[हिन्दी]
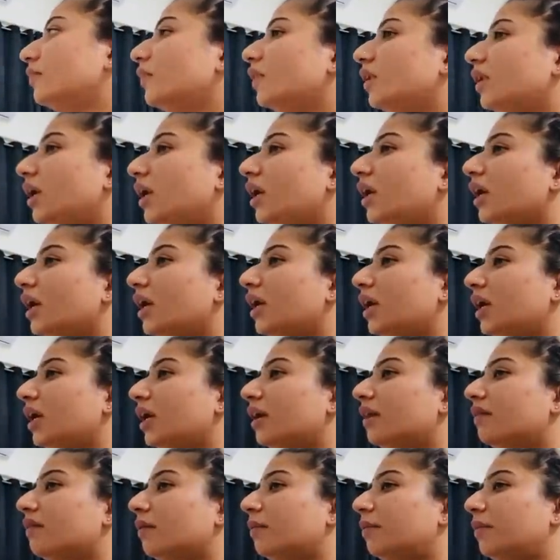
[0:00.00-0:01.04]
ठीक है ठीक
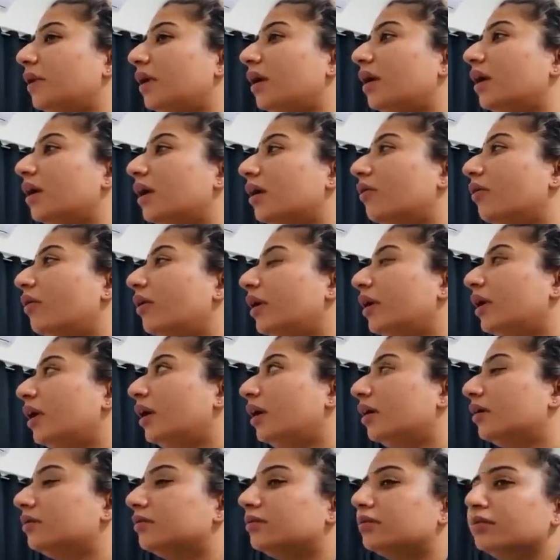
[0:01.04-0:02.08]
है सब ठीक है कोई
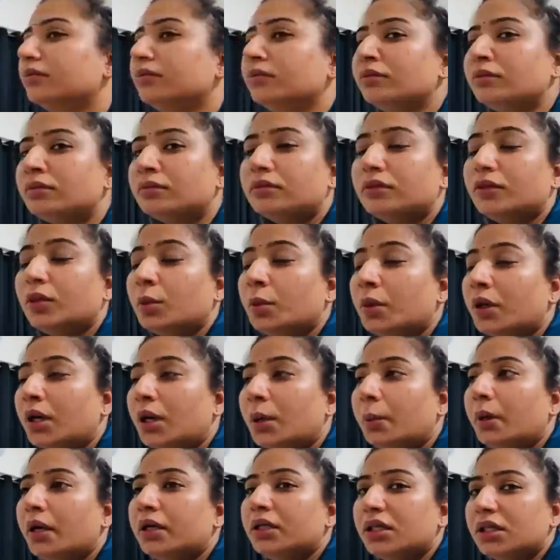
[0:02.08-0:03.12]
नहीं तुम्हारा
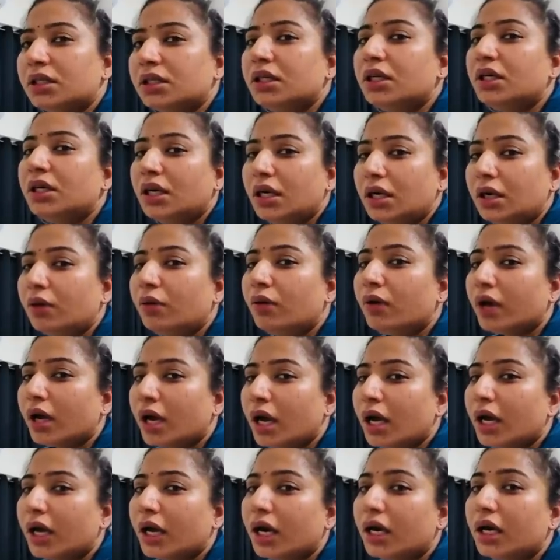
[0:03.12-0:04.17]
भाई जल्दी ठीक हो गया
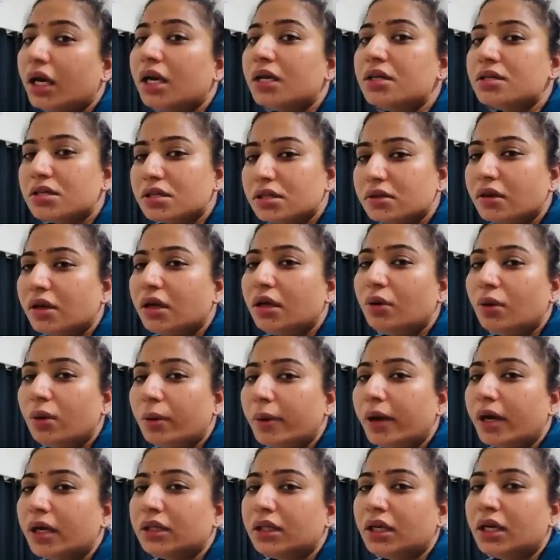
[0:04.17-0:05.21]
आएगा टेंशन वाली कोई
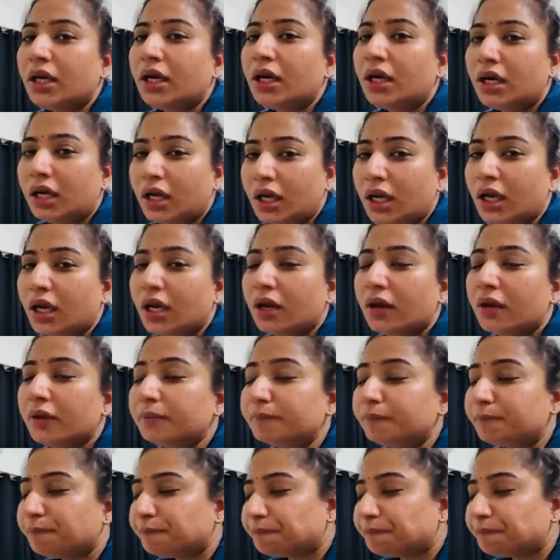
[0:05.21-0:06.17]
बात नहीं है ठीक है ना